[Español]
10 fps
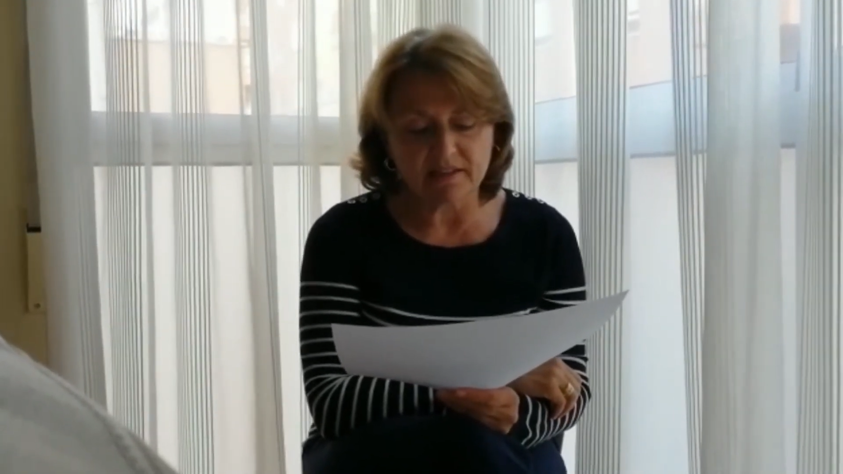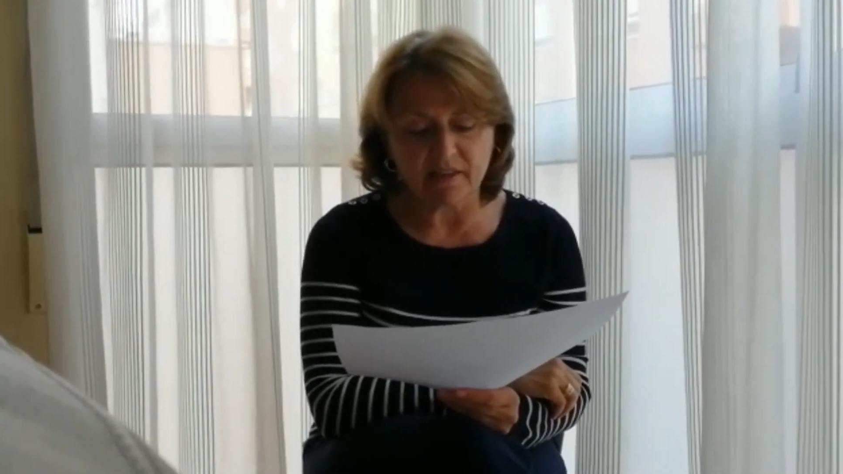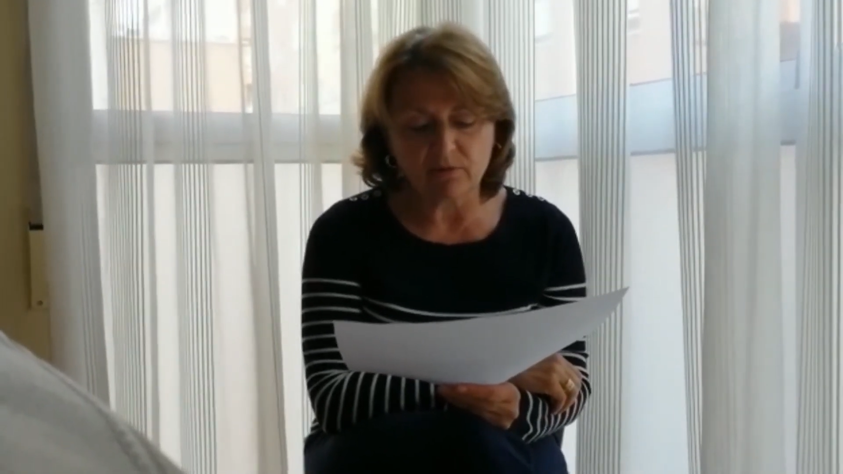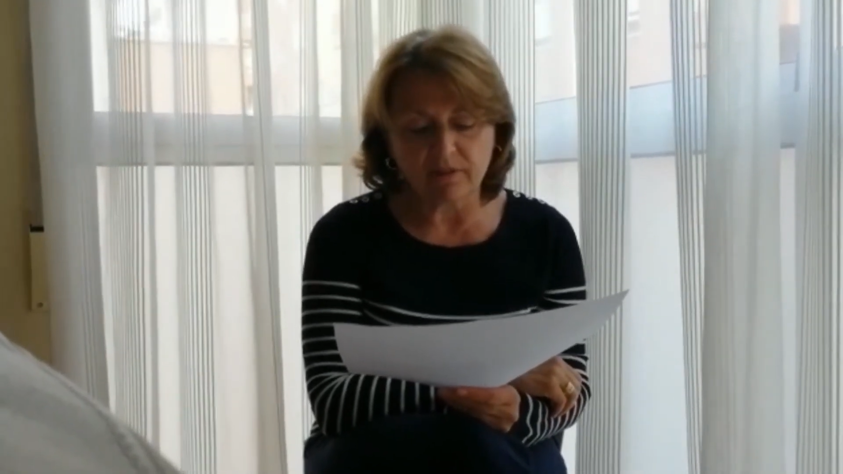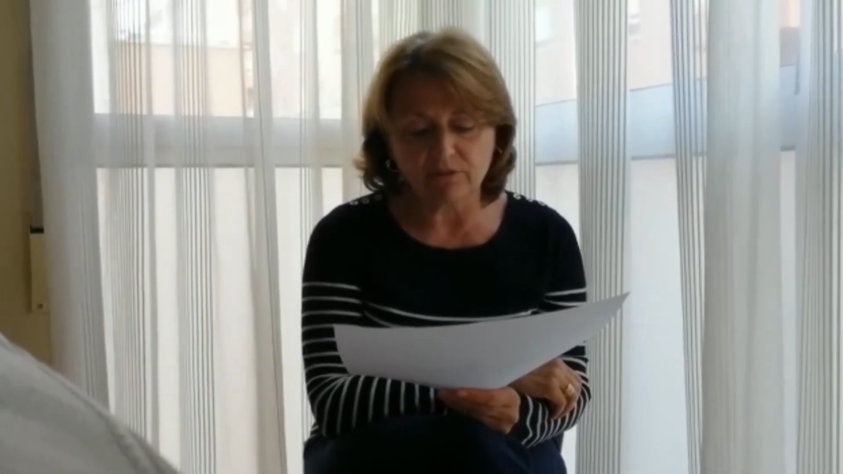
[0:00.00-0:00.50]
la
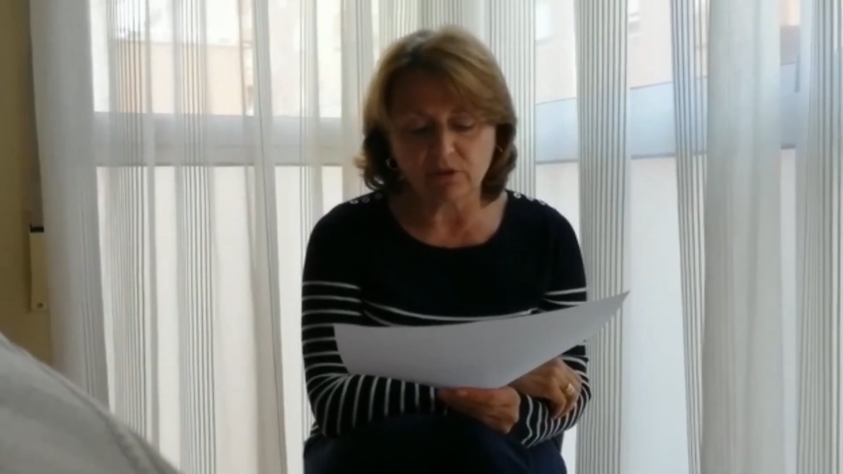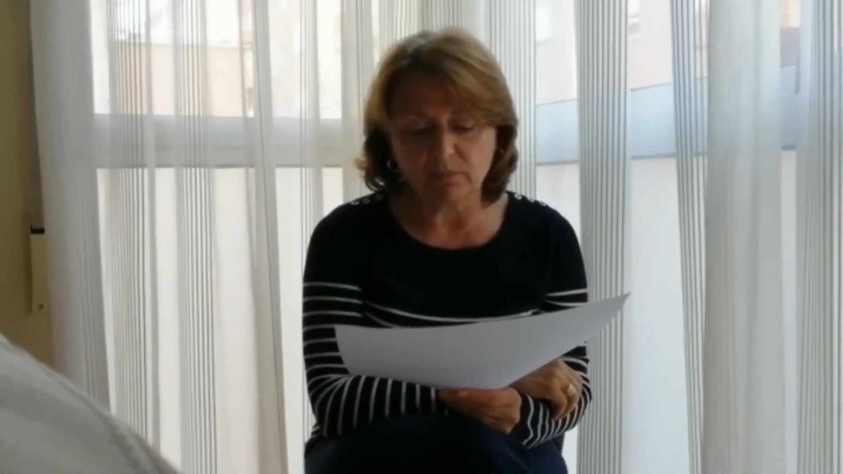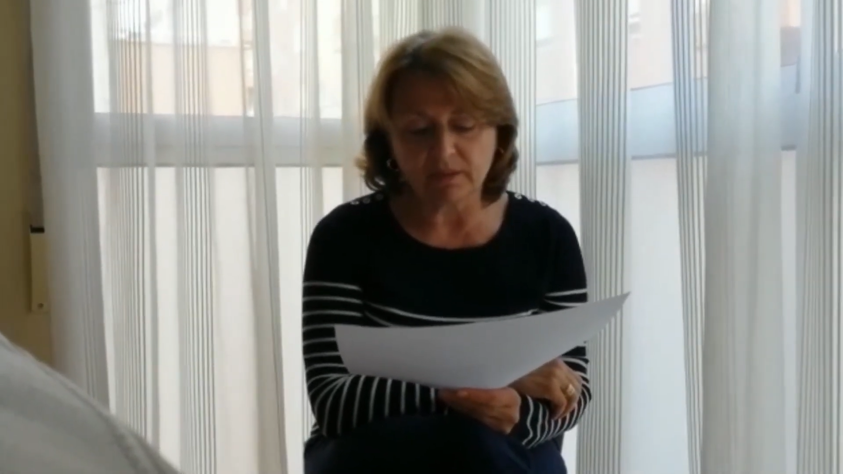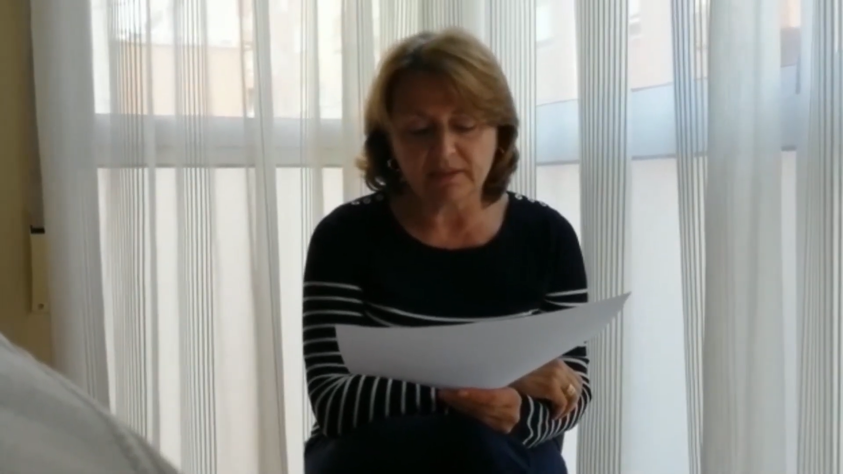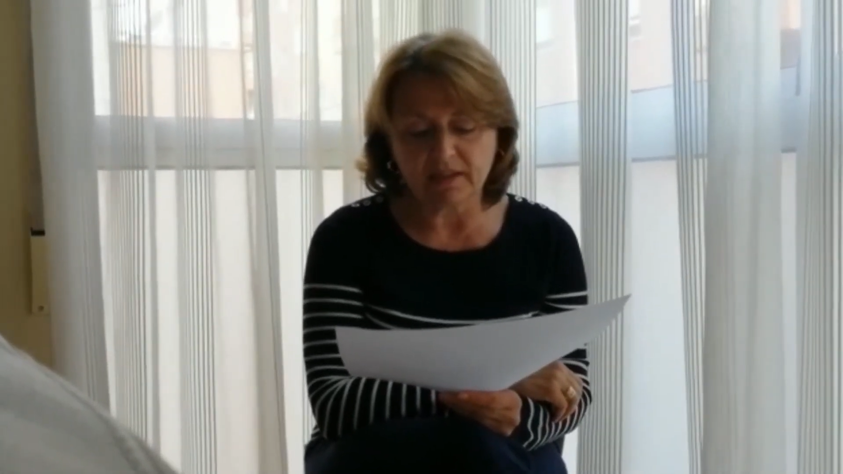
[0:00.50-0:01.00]
donación en
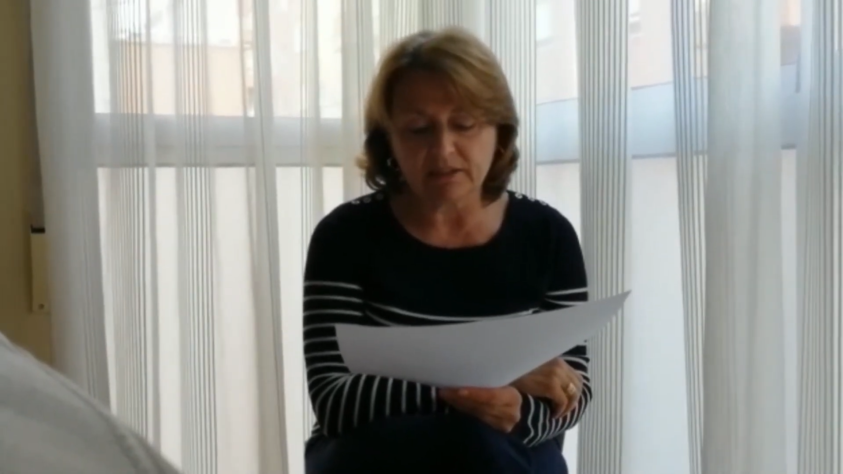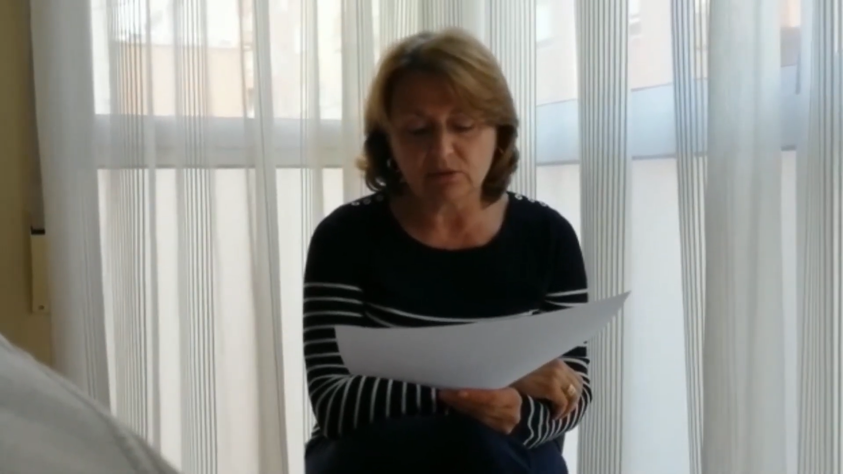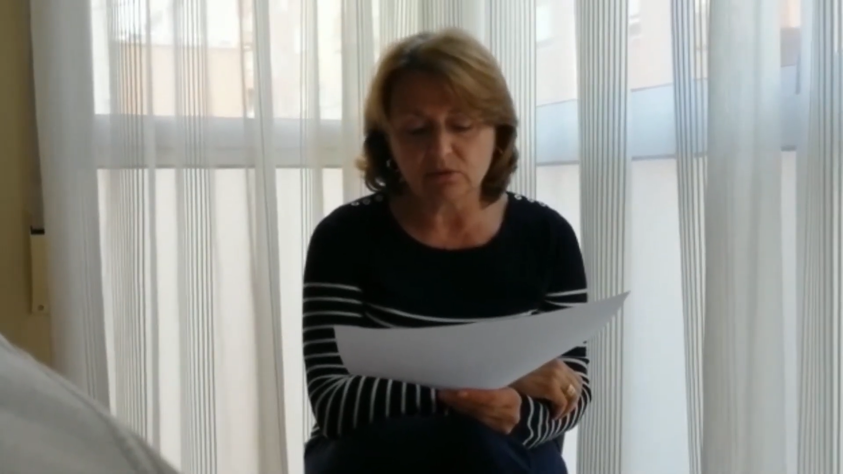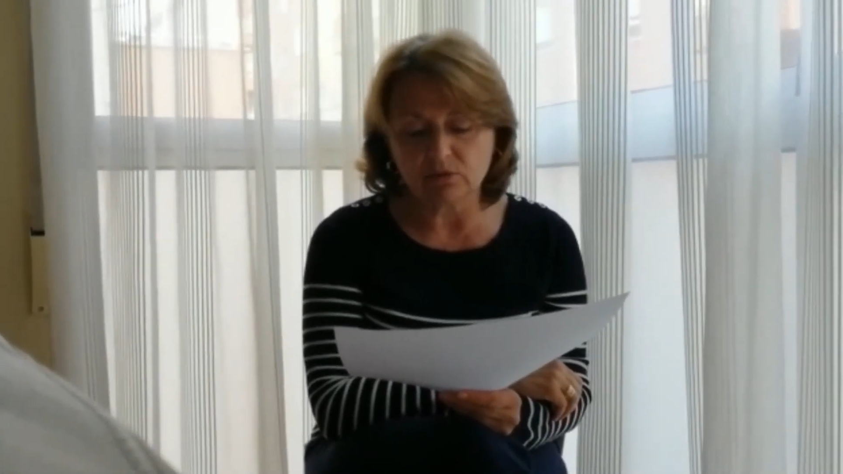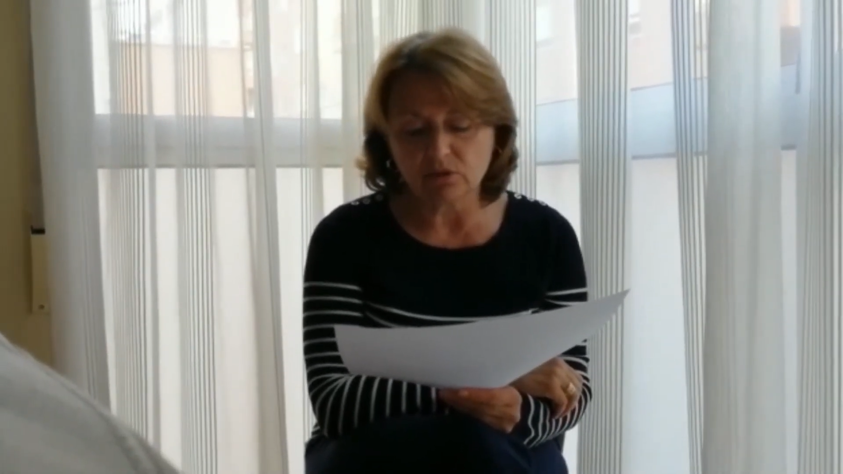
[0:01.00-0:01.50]

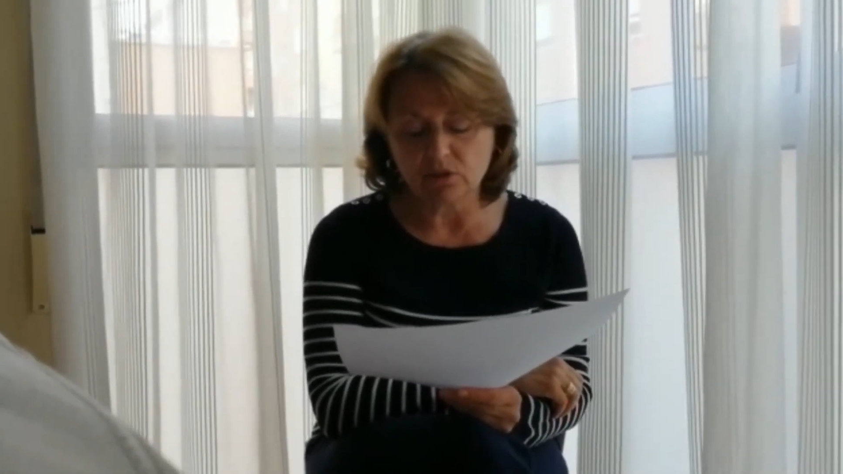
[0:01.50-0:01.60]
metálico,